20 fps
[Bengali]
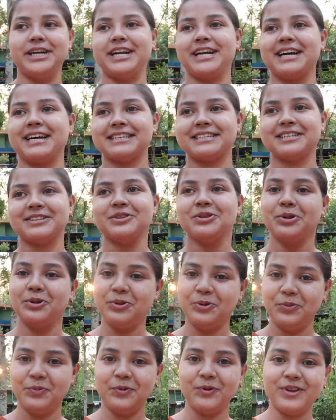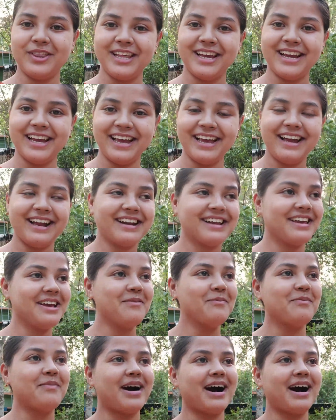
সেরে গেছে তো দুপুর থেকে আর কি